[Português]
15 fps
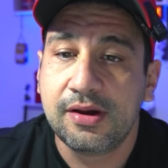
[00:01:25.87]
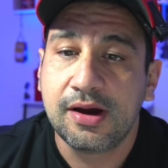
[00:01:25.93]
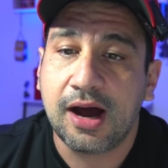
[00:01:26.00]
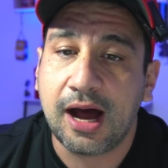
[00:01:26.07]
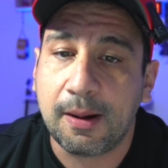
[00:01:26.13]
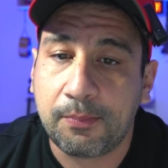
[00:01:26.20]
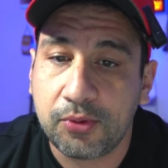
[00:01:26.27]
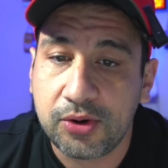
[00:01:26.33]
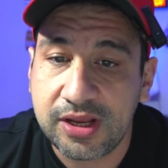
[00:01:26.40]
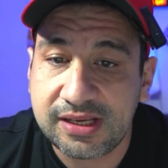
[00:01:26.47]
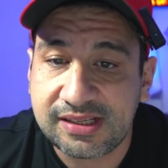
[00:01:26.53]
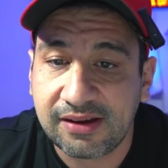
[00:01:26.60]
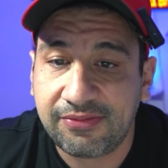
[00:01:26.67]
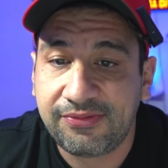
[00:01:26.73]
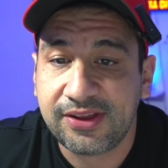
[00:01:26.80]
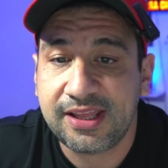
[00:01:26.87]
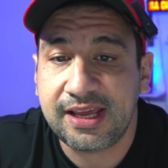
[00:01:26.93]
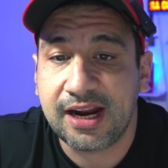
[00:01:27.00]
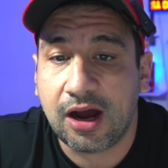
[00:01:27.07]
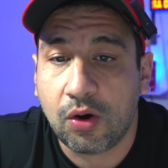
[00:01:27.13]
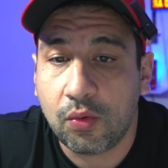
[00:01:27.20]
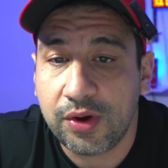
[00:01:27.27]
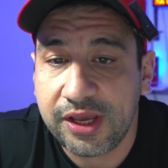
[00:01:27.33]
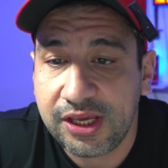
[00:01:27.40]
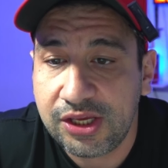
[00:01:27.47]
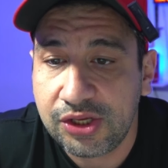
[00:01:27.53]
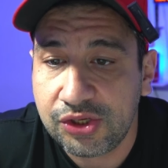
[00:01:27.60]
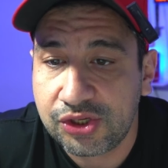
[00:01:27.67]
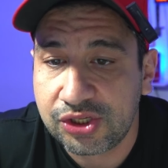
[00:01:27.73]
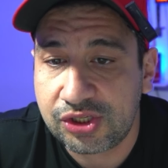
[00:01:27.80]
A Polícia Federal
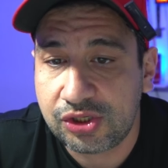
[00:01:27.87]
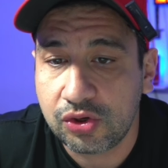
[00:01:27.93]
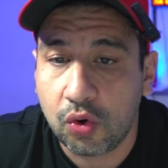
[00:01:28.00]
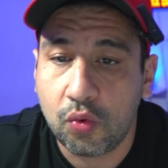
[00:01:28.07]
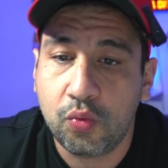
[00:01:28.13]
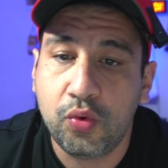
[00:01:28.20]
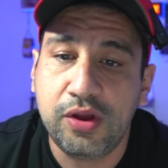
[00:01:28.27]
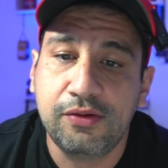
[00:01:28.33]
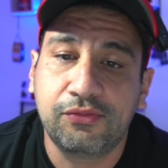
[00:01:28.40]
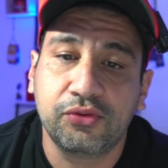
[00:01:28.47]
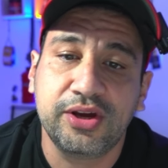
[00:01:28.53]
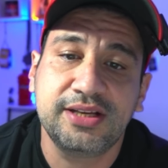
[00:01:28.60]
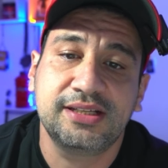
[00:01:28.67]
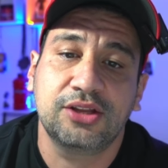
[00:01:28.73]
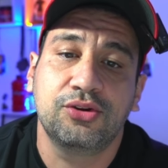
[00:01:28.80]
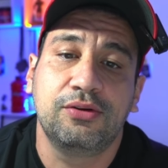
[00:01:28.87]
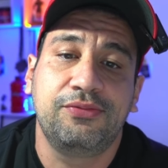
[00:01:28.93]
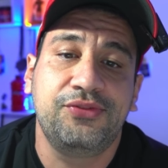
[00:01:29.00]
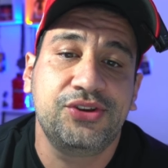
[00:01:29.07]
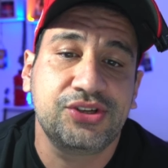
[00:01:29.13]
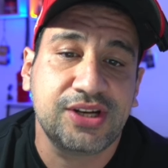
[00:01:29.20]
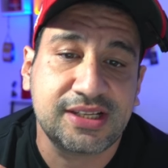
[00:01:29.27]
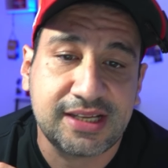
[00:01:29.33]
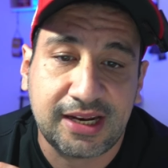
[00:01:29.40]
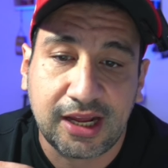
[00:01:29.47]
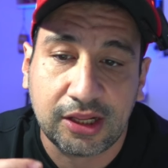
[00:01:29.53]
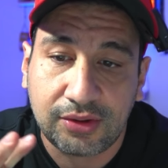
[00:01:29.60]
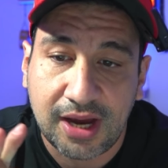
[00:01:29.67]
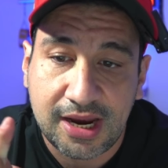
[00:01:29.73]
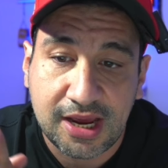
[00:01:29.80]
indiciou o influenciador fitness
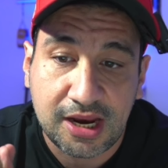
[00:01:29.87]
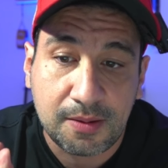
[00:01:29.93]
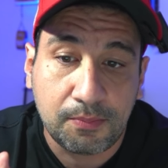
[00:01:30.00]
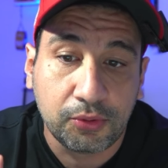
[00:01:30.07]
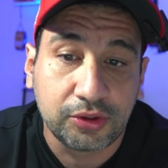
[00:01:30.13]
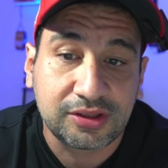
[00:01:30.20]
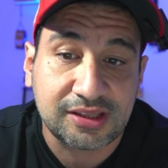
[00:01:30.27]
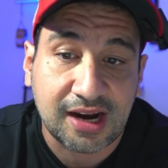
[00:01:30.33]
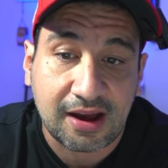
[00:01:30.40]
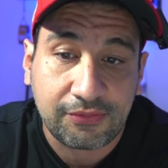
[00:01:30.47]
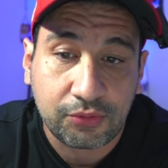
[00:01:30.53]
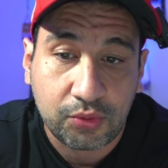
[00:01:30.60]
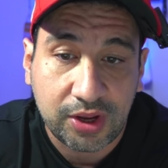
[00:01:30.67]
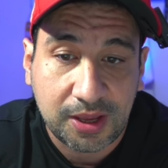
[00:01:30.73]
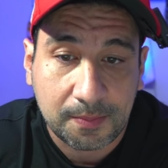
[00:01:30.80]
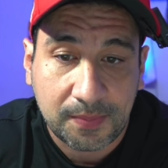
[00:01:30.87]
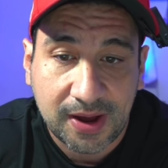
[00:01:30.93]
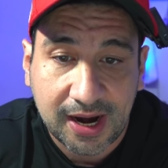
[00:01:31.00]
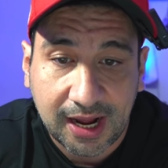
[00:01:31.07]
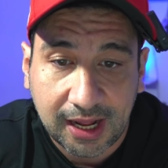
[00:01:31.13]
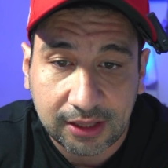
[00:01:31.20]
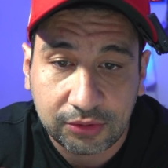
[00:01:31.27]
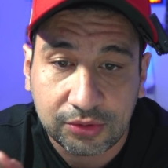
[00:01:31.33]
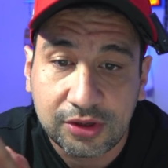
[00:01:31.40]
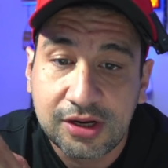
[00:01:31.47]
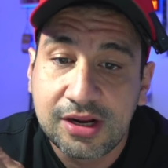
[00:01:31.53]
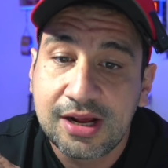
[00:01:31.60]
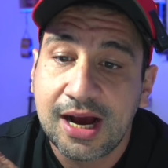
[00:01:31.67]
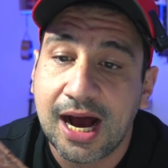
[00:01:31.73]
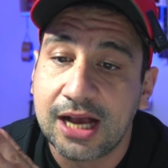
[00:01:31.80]
Renato Cariani por tráfico equiparado,
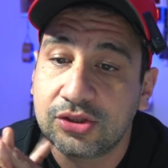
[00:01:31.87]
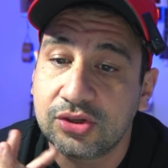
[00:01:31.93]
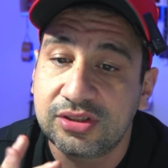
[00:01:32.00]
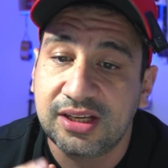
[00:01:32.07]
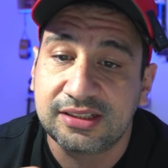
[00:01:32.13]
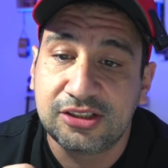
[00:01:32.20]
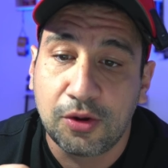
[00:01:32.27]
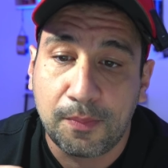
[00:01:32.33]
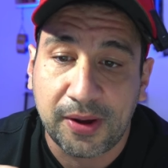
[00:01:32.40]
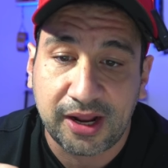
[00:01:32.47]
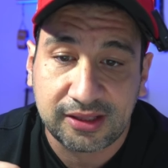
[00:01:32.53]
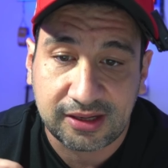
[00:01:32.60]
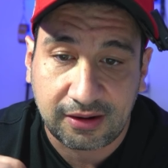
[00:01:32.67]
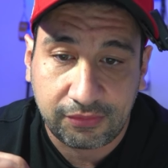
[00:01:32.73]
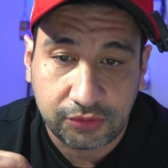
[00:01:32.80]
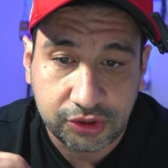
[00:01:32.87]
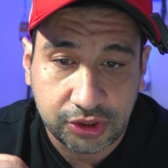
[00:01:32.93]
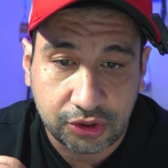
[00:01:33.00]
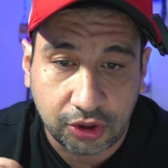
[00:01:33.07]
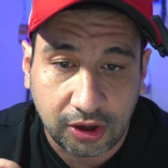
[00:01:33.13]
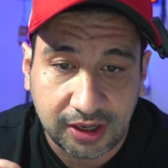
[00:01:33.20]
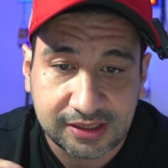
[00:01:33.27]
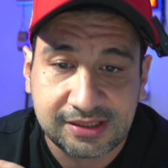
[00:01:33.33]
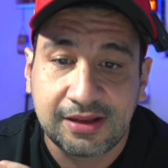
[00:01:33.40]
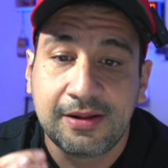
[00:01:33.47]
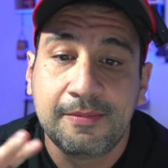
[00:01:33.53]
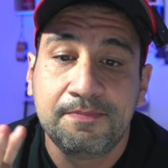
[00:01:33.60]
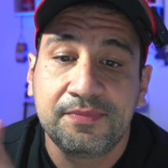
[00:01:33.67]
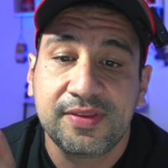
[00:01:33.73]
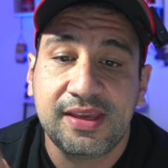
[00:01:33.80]
associação para tráfico de drogas
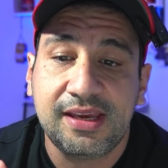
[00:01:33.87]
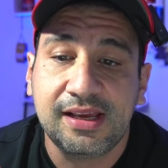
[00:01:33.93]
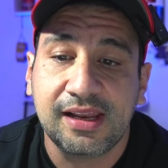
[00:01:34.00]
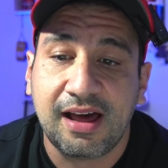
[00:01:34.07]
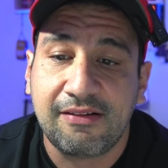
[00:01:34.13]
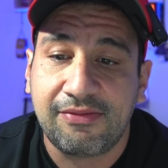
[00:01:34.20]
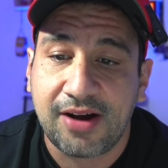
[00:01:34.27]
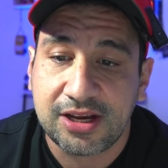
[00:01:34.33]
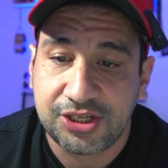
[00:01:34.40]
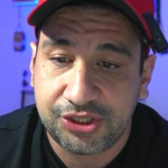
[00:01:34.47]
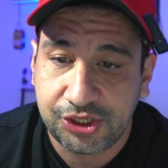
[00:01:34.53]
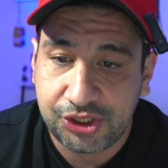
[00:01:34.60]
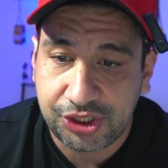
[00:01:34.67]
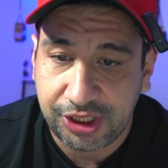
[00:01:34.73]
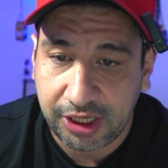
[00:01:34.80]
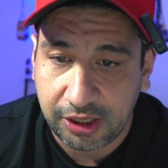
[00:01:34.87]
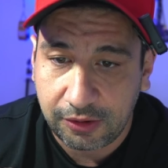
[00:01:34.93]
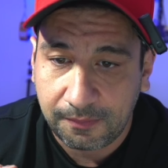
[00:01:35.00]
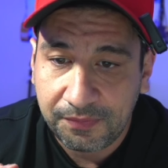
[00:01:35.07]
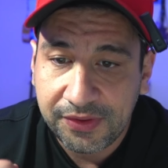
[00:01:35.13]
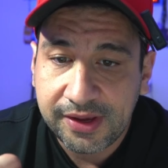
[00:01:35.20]
e lavagem de dinheiro.